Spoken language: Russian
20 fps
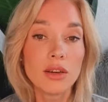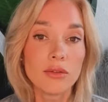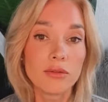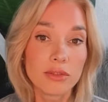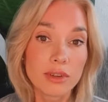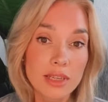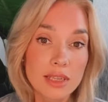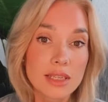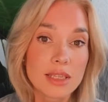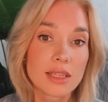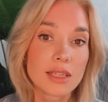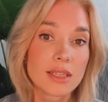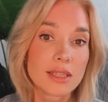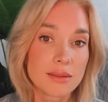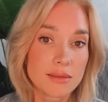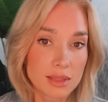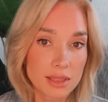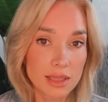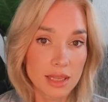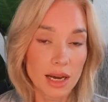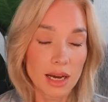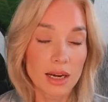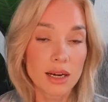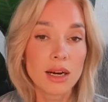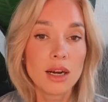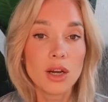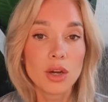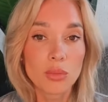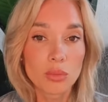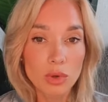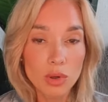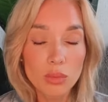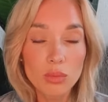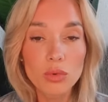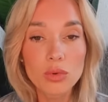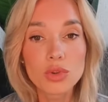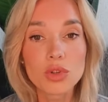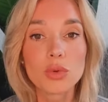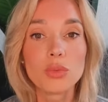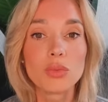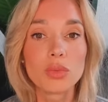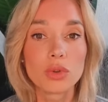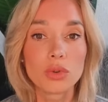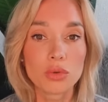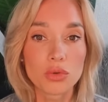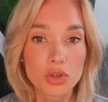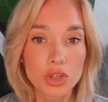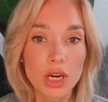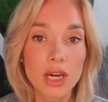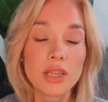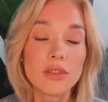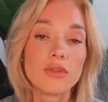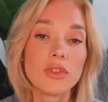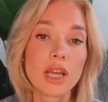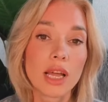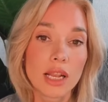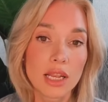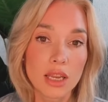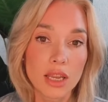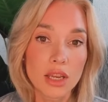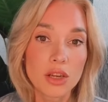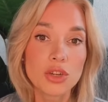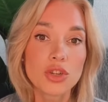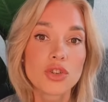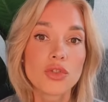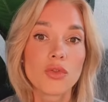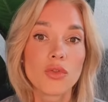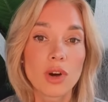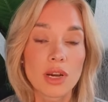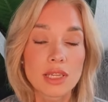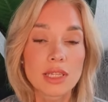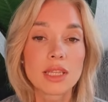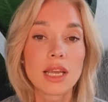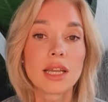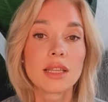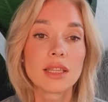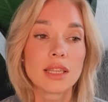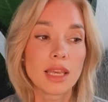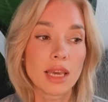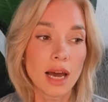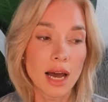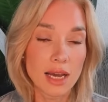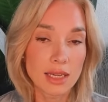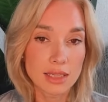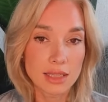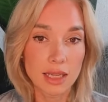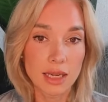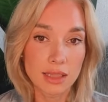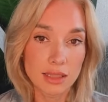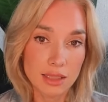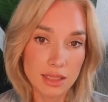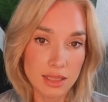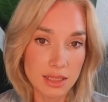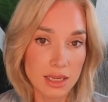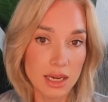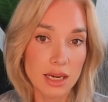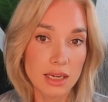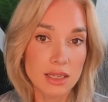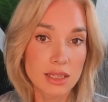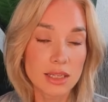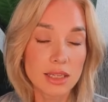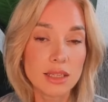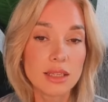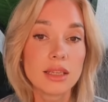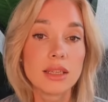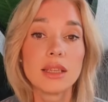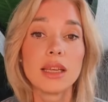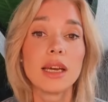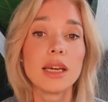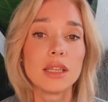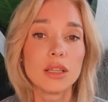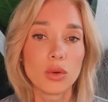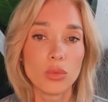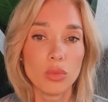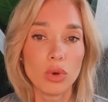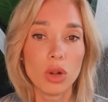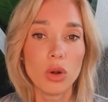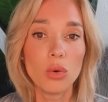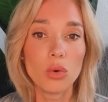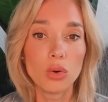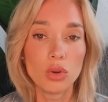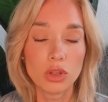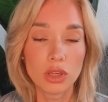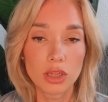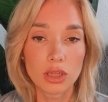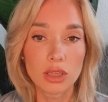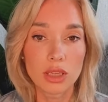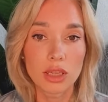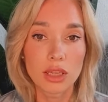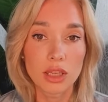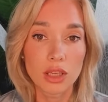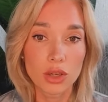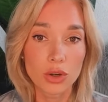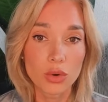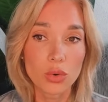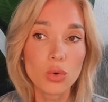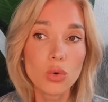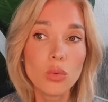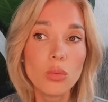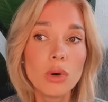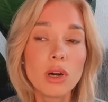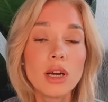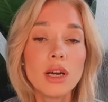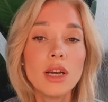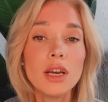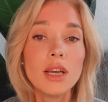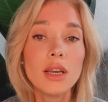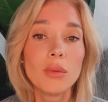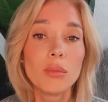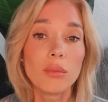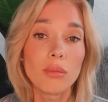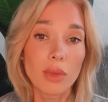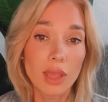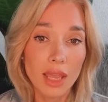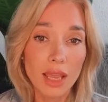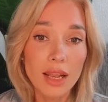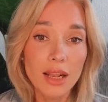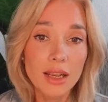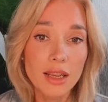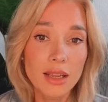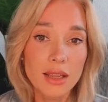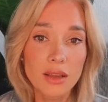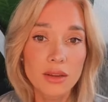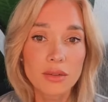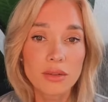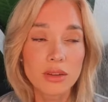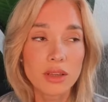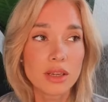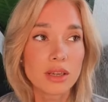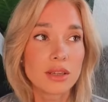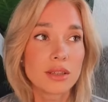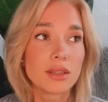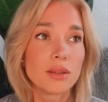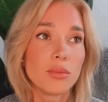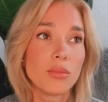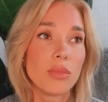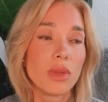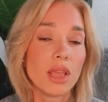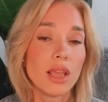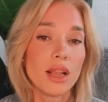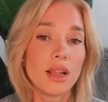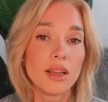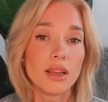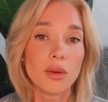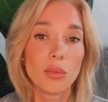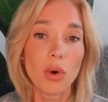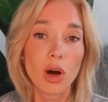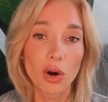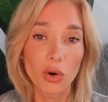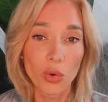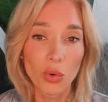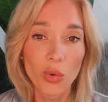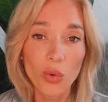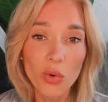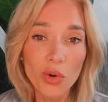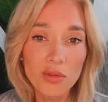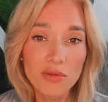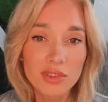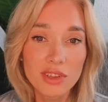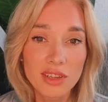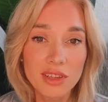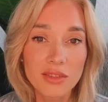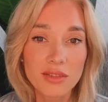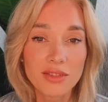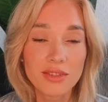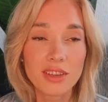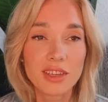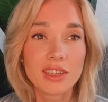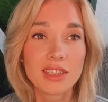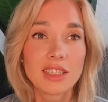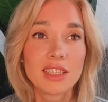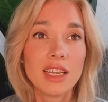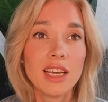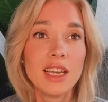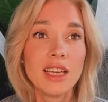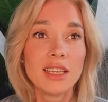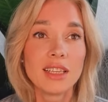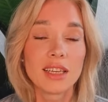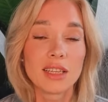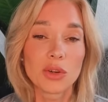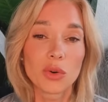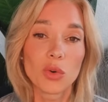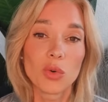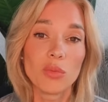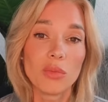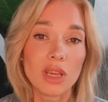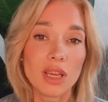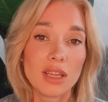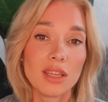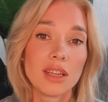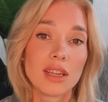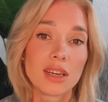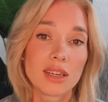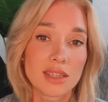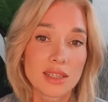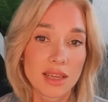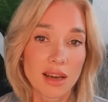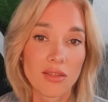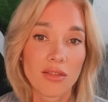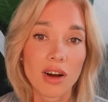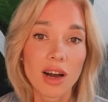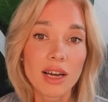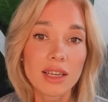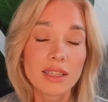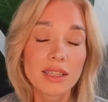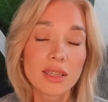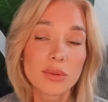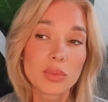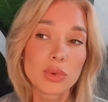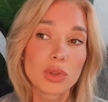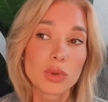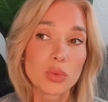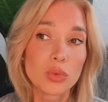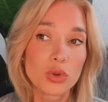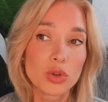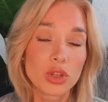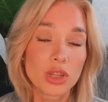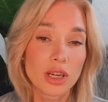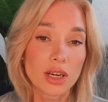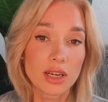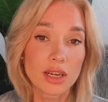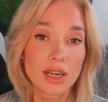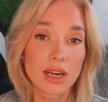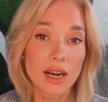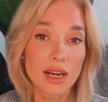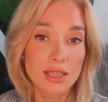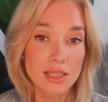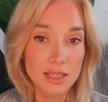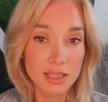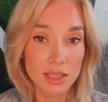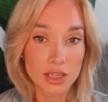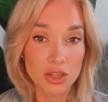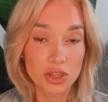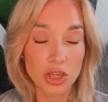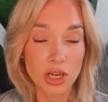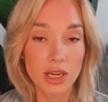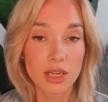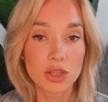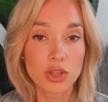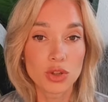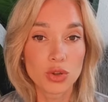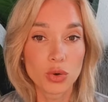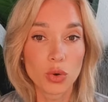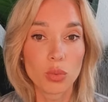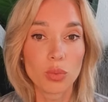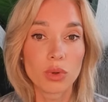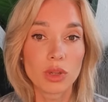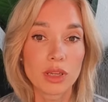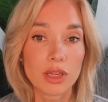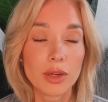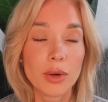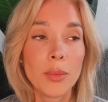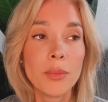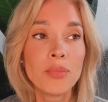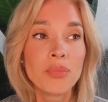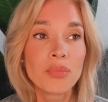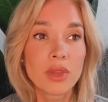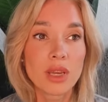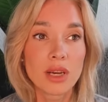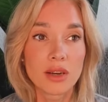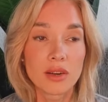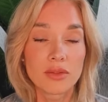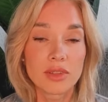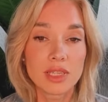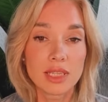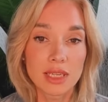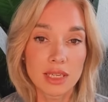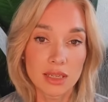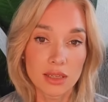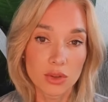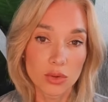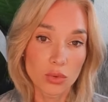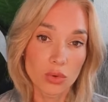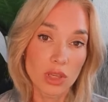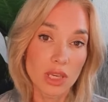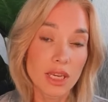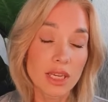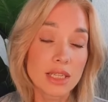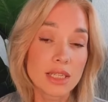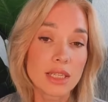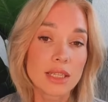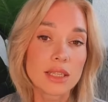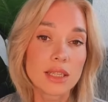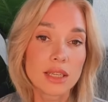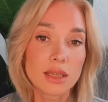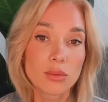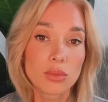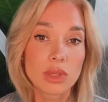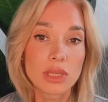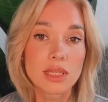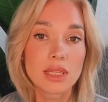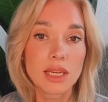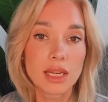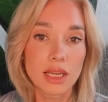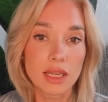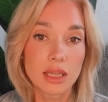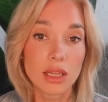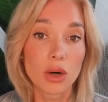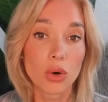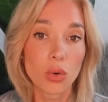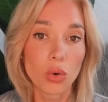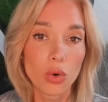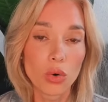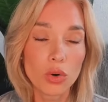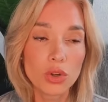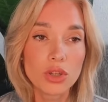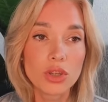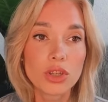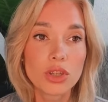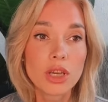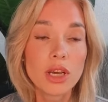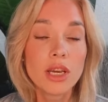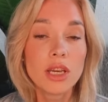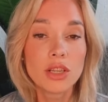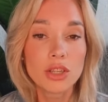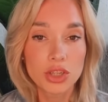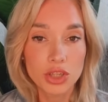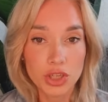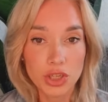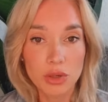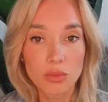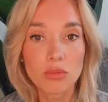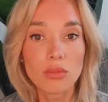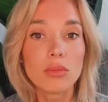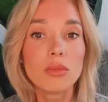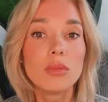в этих цветах мы будем получать в дальнейшем в остатке остаток диоксида, да, это беленые такие губы, мельный эффект, мельный морковный эффект, да, такой мельно-розоватый, потому что красная часть, теплые, а все другие оттенки быстрее, да, уходят, чем